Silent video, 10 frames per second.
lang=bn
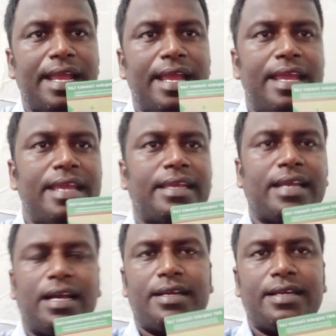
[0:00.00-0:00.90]
এই
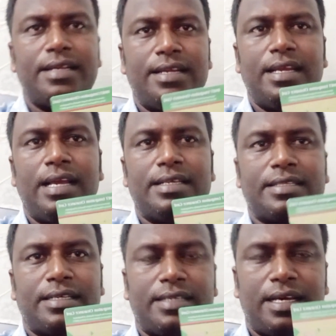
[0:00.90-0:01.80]
কার্ড নিয়ে
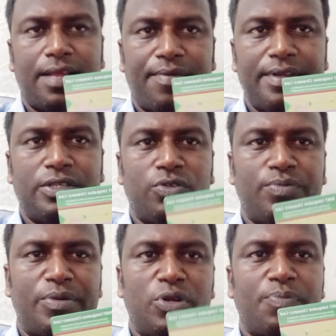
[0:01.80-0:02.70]
আজকে সারাদিন শুধু
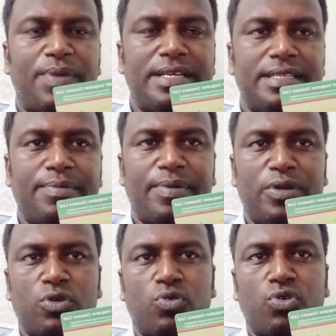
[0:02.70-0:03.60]
বিভিন্ন পেজে
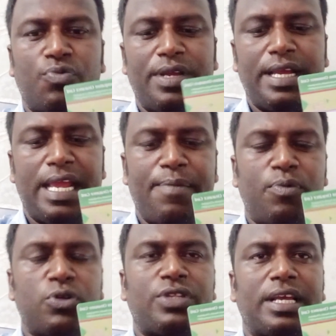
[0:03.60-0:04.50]
বিভিন্ন গ্রুপে এই
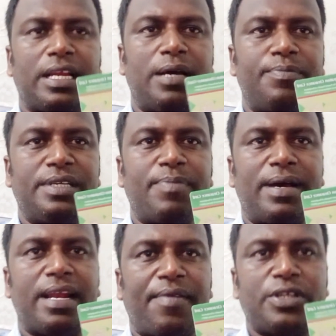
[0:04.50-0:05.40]
পোস্ট দেখলাম যে
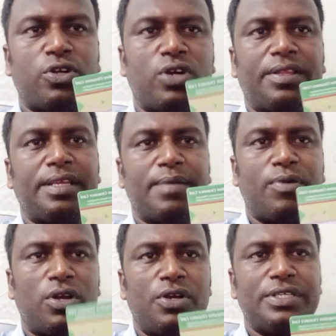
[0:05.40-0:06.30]
বাংলাদেশ সরকার থেকে
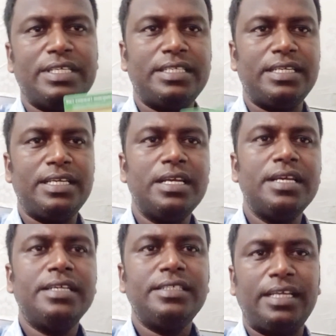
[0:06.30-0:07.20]
বলা হয়েছে যে
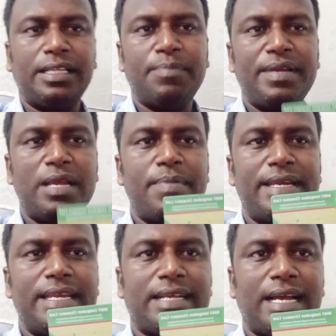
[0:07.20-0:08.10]
যাদের
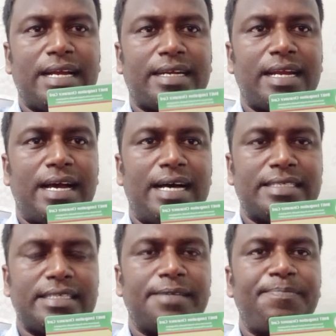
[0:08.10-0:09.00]
বিএমএটি কার্ডটা
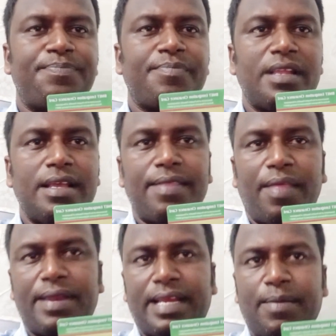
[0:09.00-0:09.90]
আছে
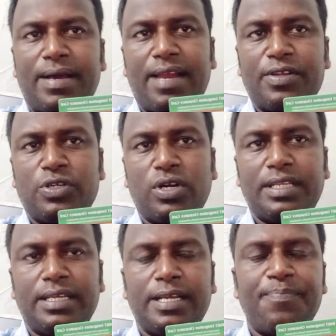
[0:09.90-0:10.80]
তাদেরকে বাংলাদেশ সরকার
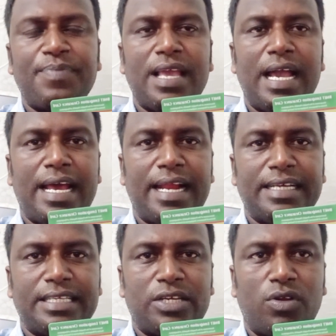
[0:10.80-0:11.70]
থেকে আড়াই
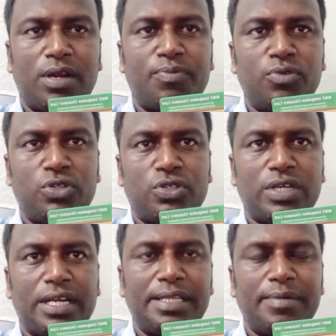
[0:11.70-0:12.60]
হাজার ডলার
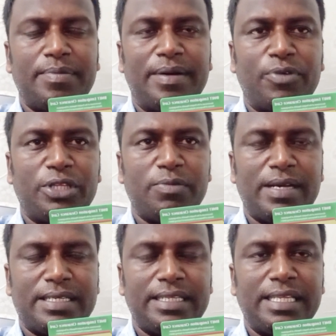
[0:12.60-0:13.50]
পুরস্কার দিবে বা প্রতি
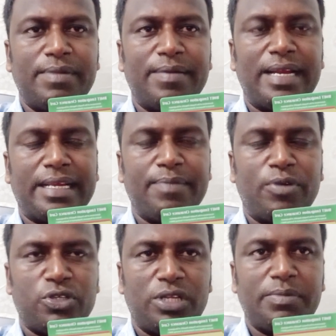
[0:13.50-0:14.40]
মাসে দিবে বা নাকি
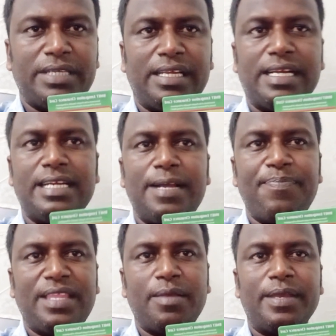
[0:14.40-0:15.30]
বছর দিবে সেটা জানি না
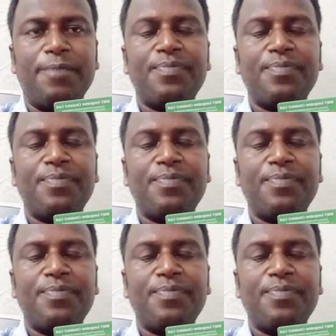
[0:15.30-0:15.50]
দিবে